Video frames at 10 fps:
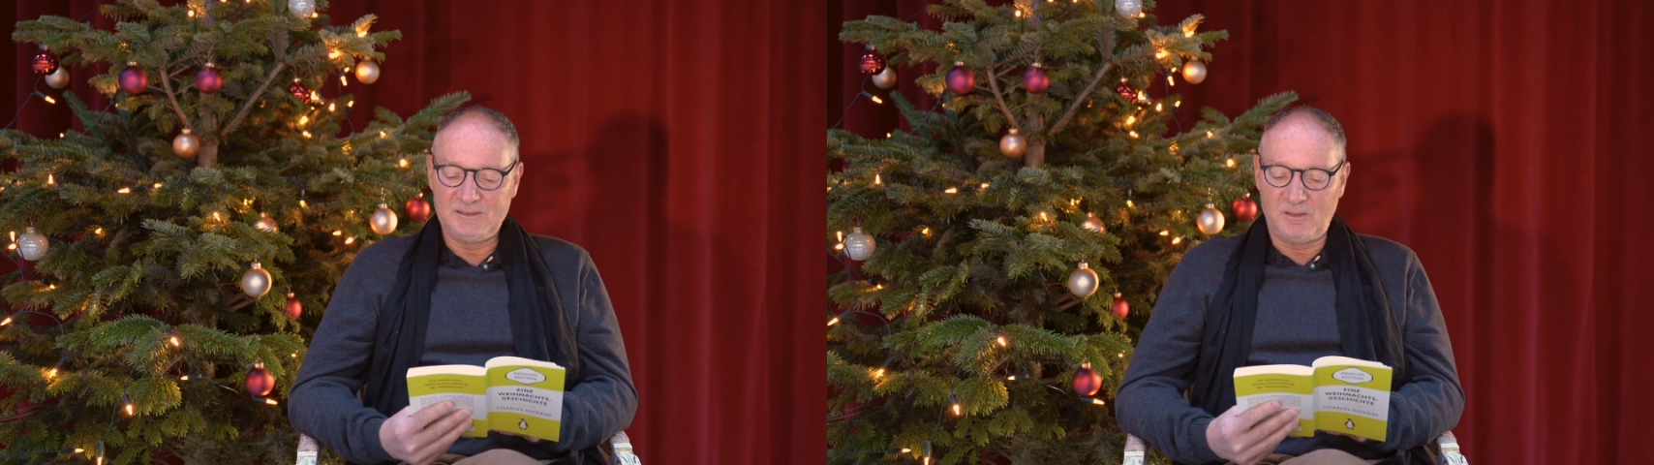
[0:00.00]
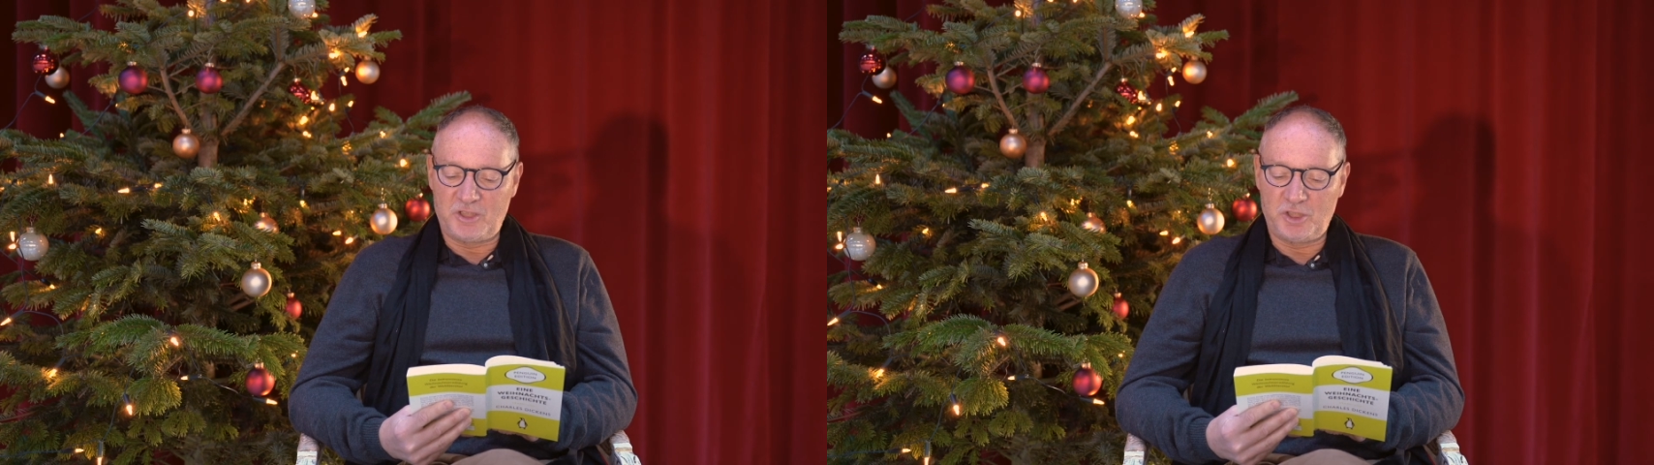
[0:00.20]

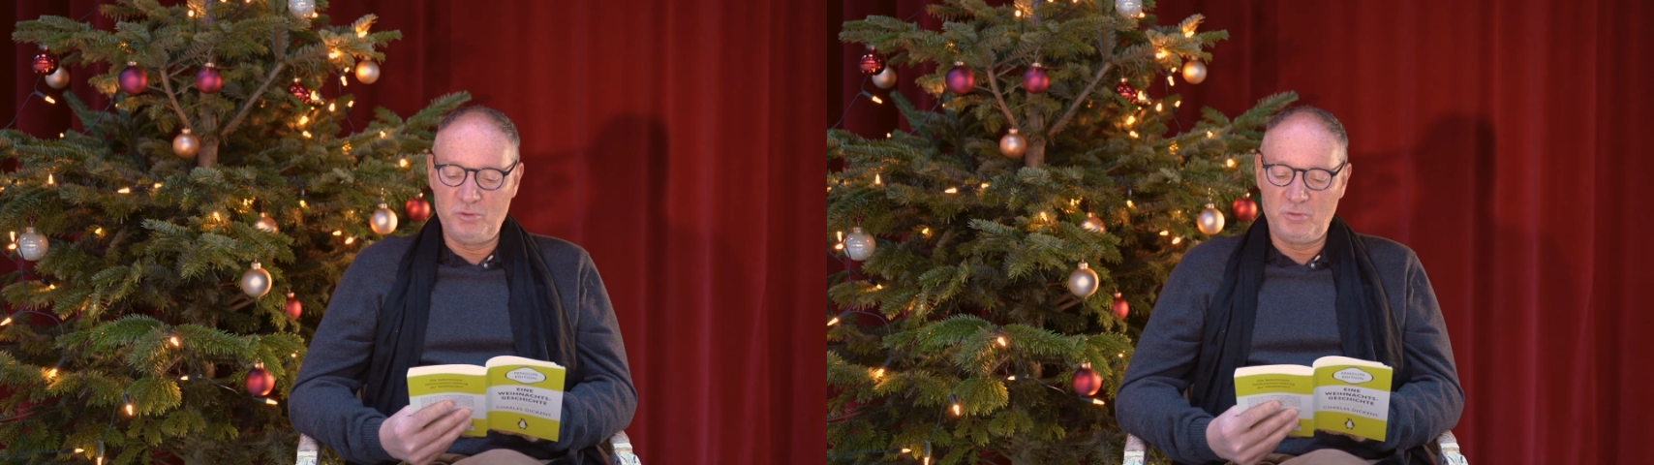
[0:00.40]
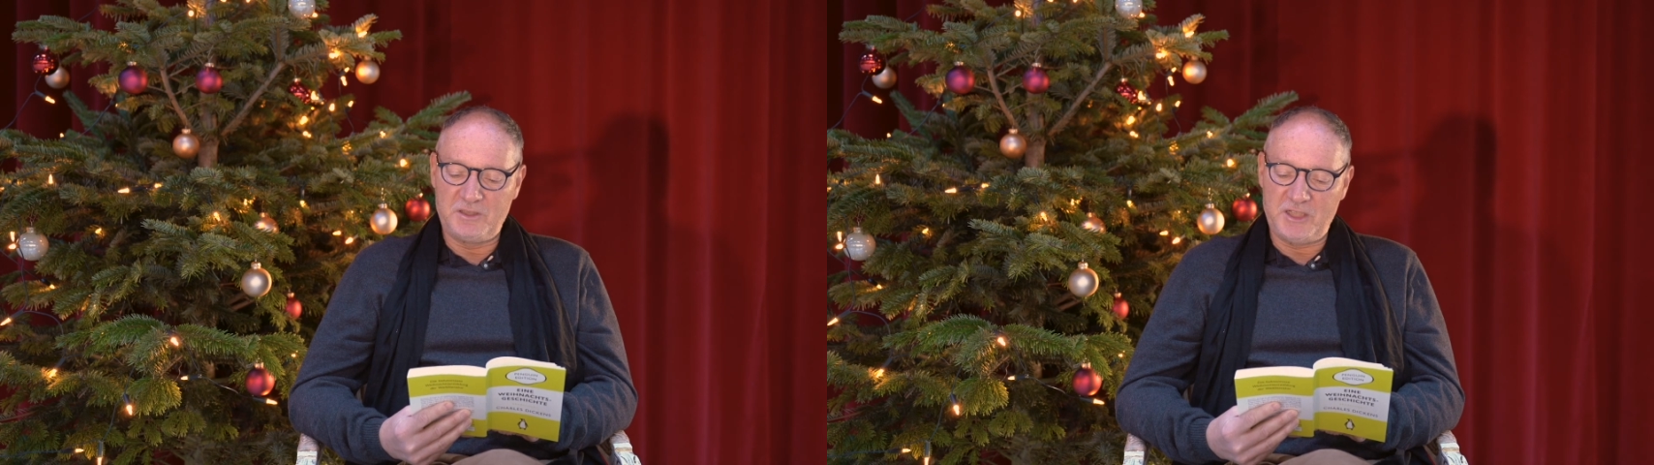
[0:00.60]
und
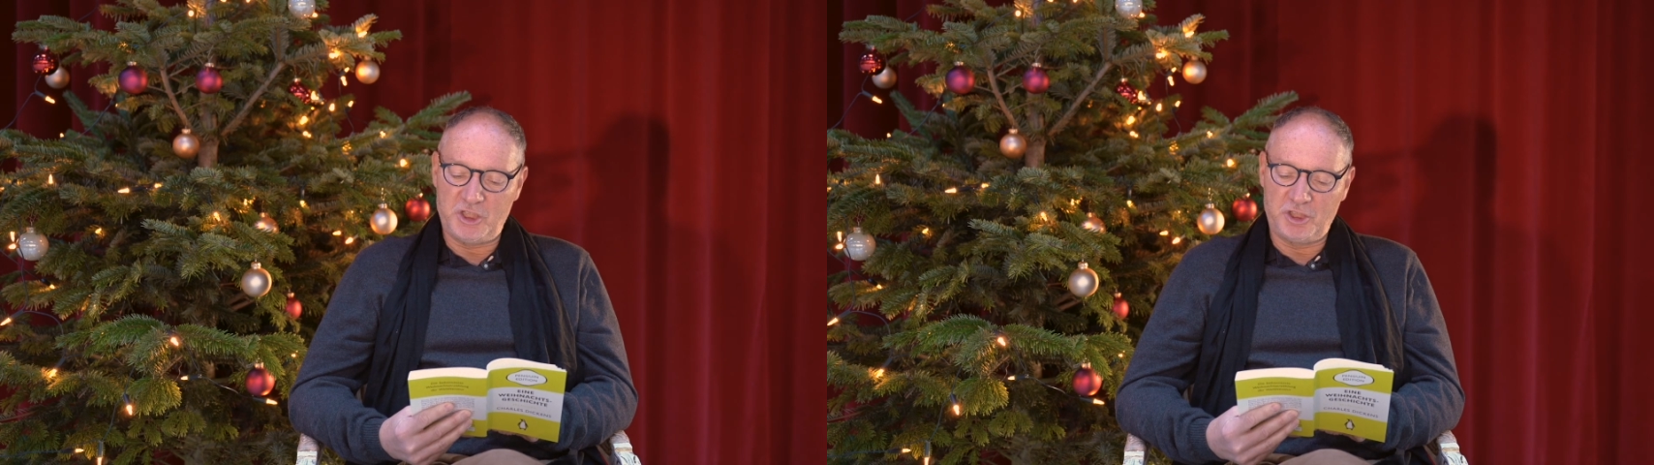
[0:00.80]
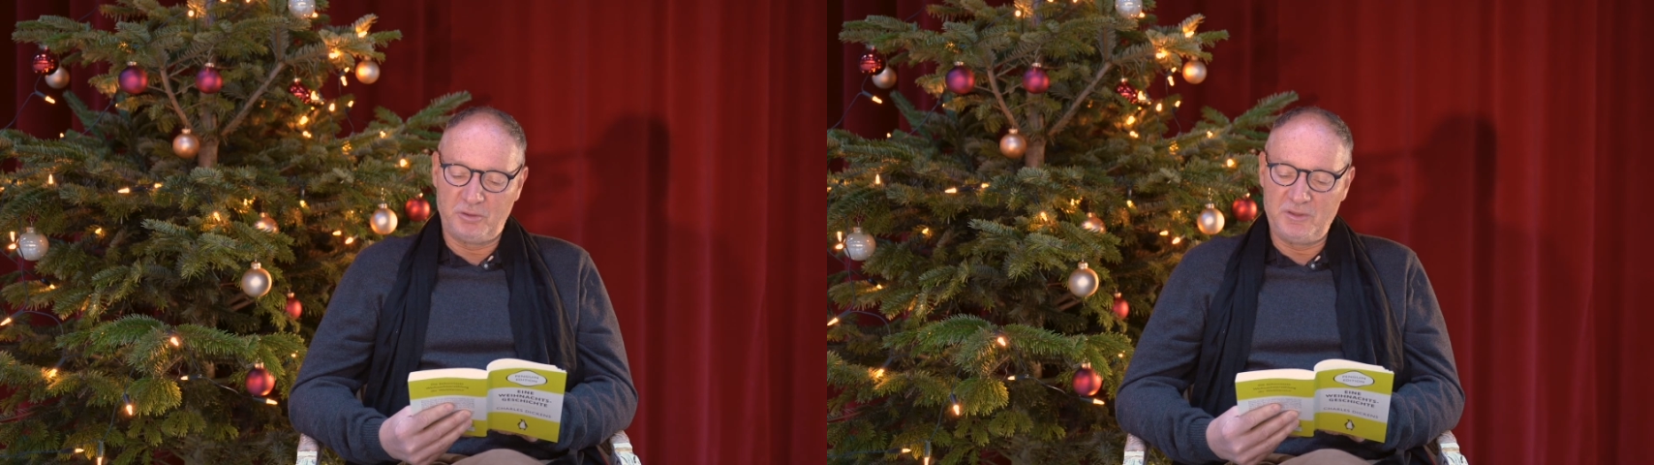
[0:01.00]
schlug die
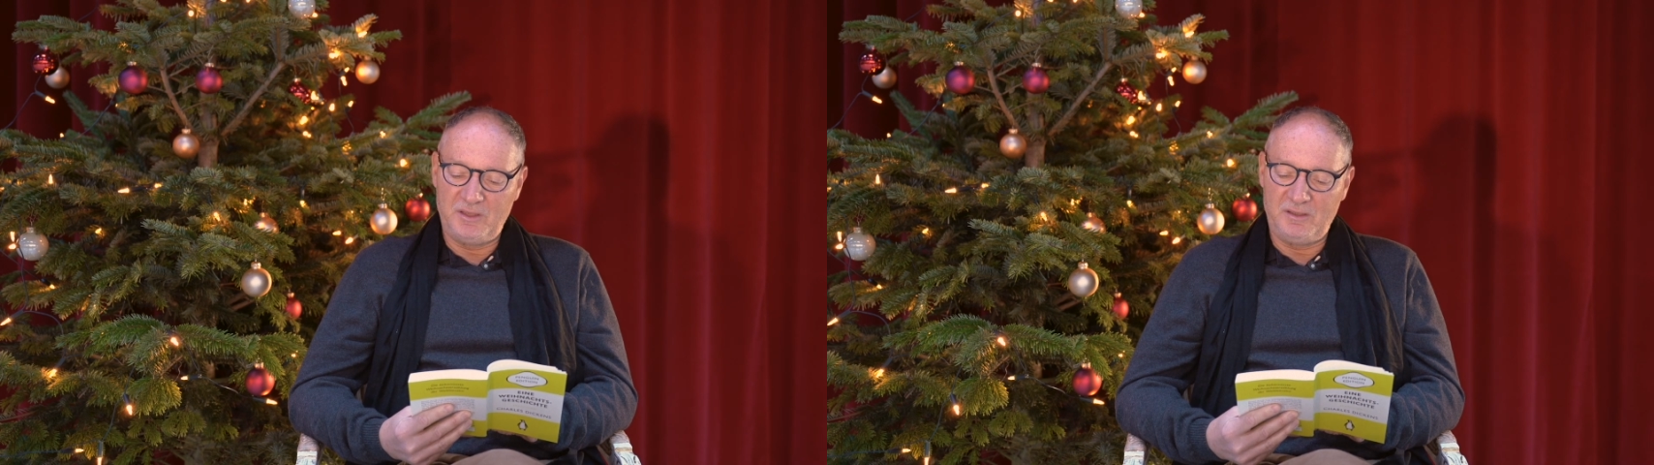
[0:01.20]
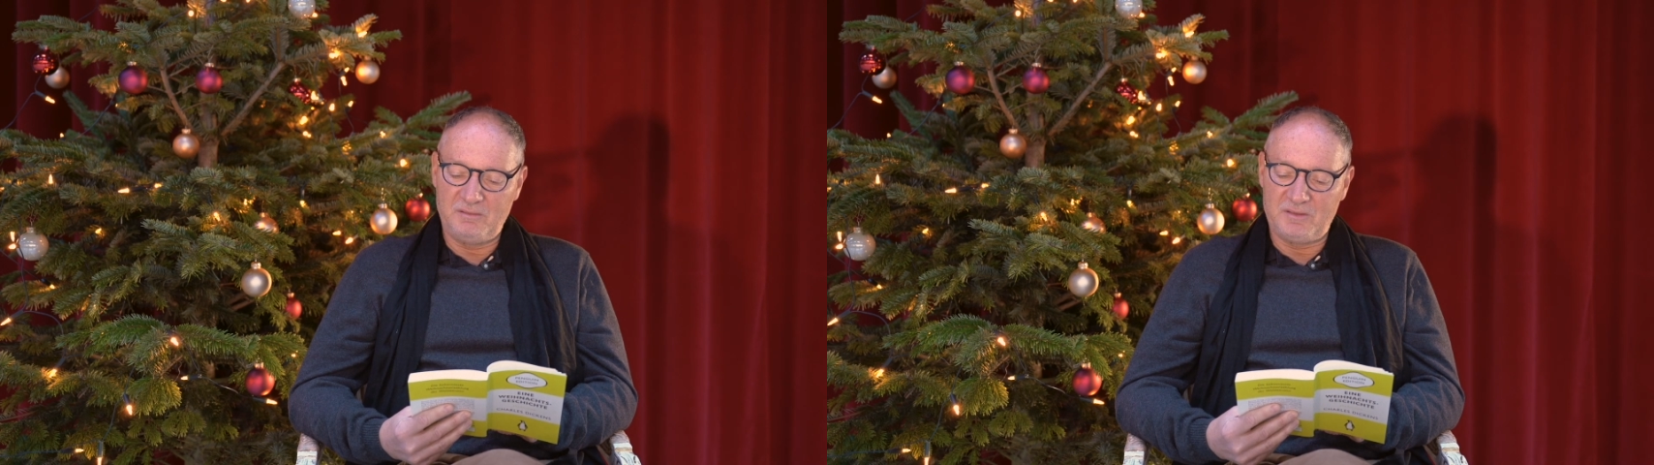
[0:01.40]

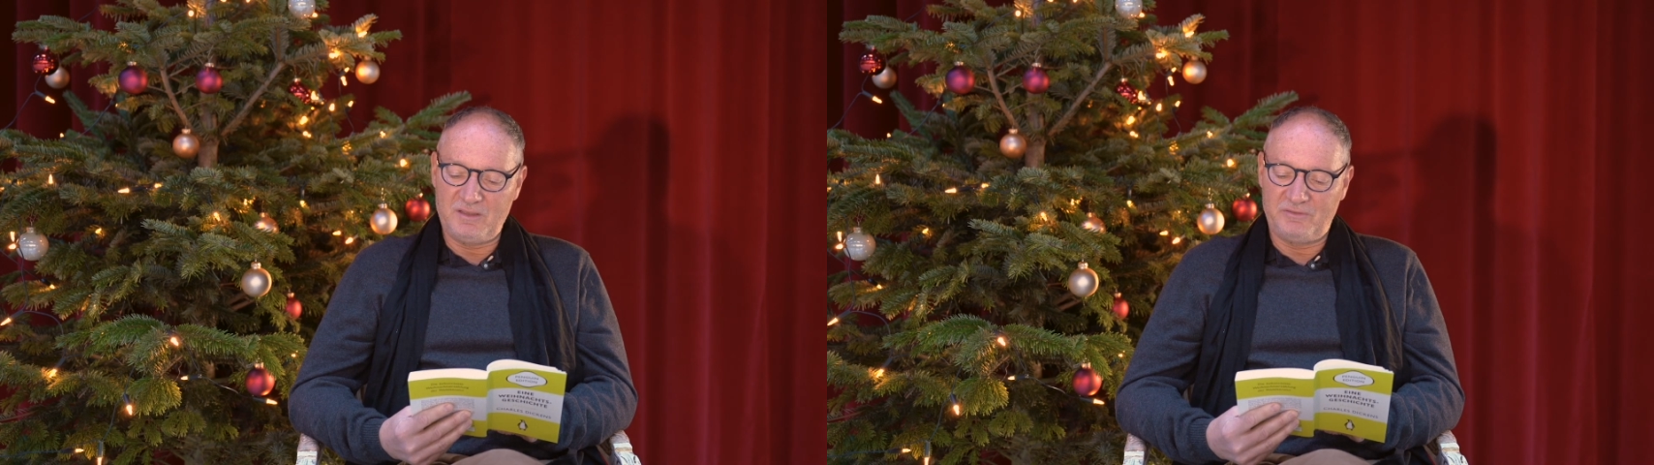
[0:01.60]
Stunden und die